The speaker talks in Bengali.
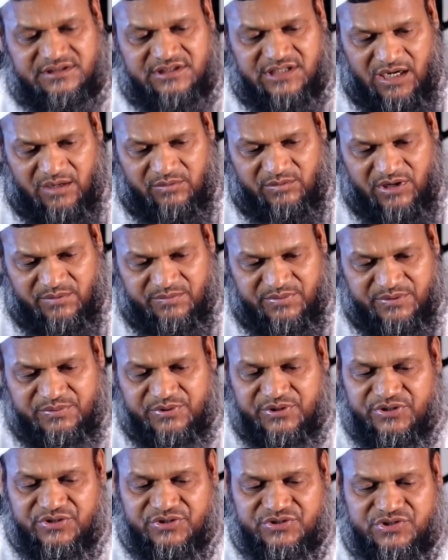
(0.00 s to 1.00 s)
যা আমরা
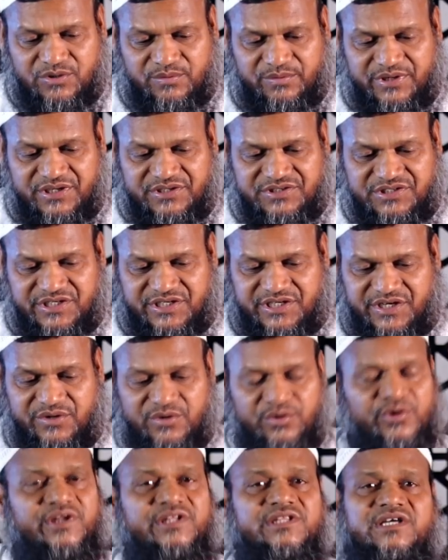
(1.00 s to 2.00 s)
বিভিন্ন সময়ে জিকির
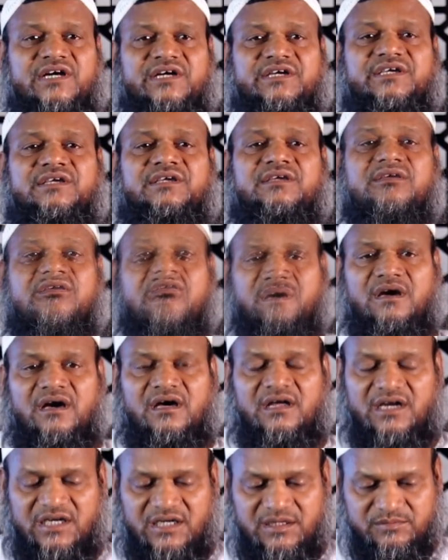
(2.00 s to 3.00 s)
করে থাকি
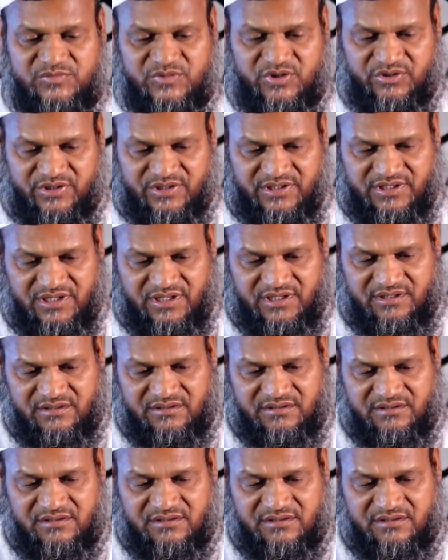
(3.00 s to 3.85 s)
আলহামদুলিল্লাহ